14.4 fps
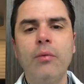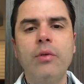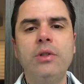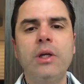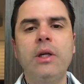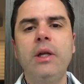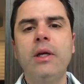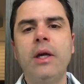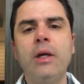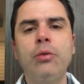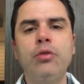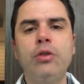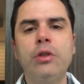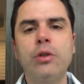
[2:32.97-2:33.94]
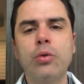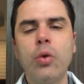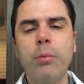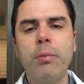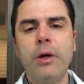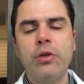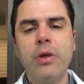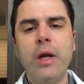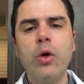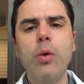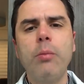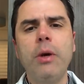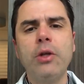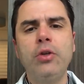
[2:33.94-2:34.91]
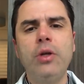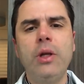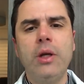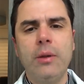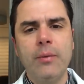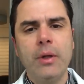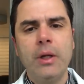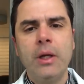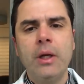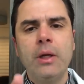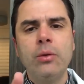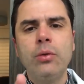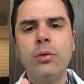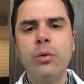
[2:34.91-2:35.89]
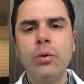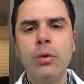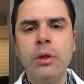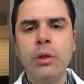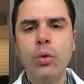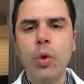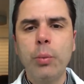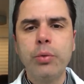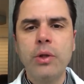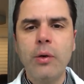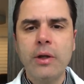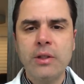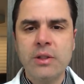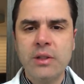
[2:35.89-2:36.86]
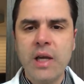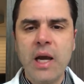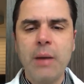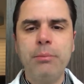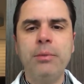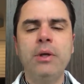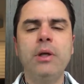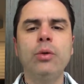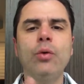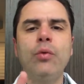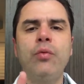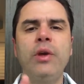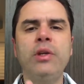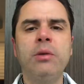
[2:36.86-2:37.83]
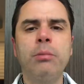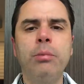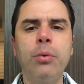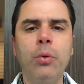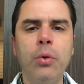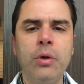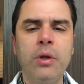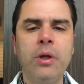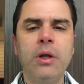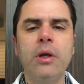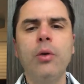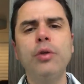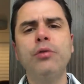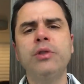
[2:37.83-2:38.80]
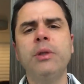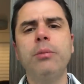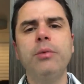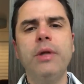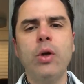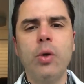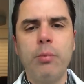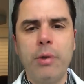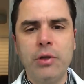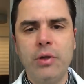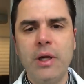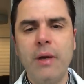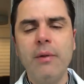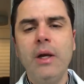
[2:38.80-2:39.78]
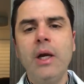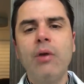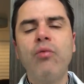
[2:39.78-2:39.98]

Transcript: Você clica aí onde diz compartilhar e compartilha num grupo de WhatsApp, no Facebook, onde você puder compartilhar.